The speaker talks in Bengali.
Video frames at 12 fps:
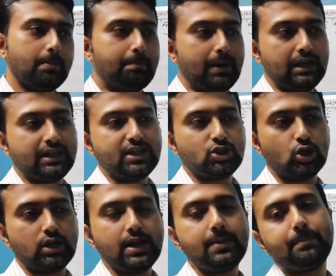পালকি
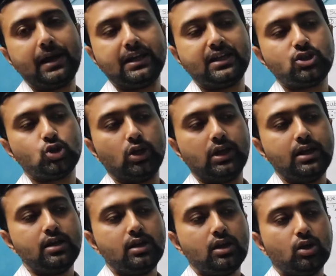চলে পালকি চলে
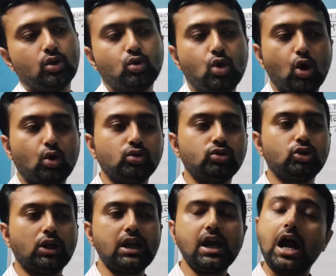
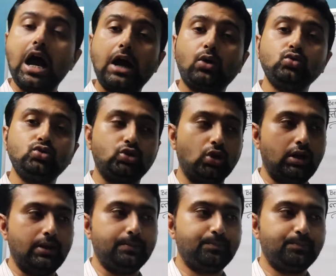গগনতলে আগুন জলে